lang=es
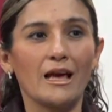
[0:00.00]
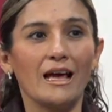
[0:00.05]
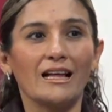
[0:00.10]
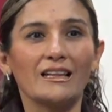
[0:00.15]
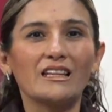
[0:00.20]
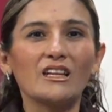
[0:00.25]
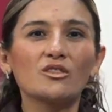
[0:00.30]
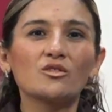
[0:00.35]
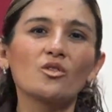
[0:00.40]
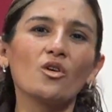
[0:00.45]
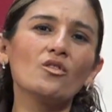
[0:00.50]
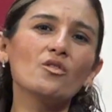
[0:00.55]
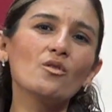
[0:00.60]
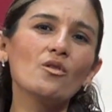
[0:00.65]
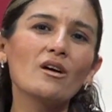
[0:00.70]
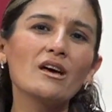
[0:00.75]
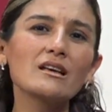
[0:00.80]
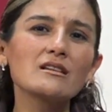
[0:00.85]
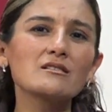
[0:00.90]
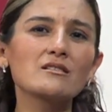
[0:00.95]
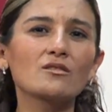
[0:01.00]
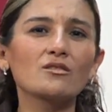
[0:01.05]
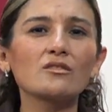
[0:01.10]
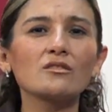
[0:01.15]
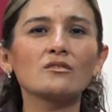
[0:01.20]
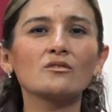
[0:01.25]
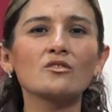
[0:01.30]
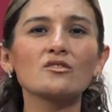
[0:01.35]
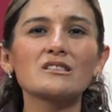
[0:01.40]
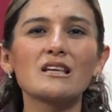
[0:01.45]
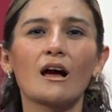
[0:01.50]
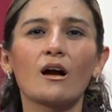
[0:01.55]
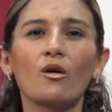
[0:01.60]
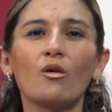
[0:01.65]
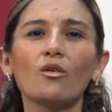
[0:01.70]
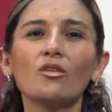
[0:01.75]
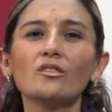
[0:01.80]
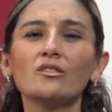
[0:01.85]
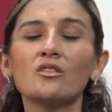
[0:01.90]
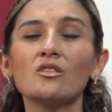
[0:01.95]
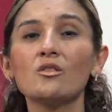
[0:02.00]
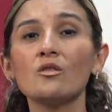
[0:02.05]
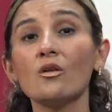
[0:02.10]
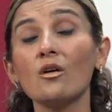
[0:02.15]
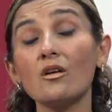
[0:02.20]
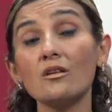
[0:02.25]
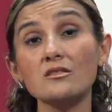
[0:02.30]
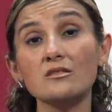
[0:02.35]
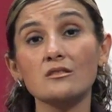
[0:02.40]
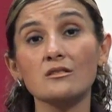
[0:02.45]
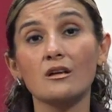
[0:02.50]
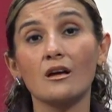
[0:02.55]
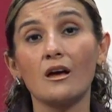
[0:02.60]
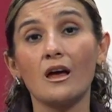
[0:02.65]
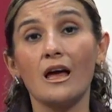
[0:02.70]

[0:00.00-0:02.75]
De todo esto nos sacó Dios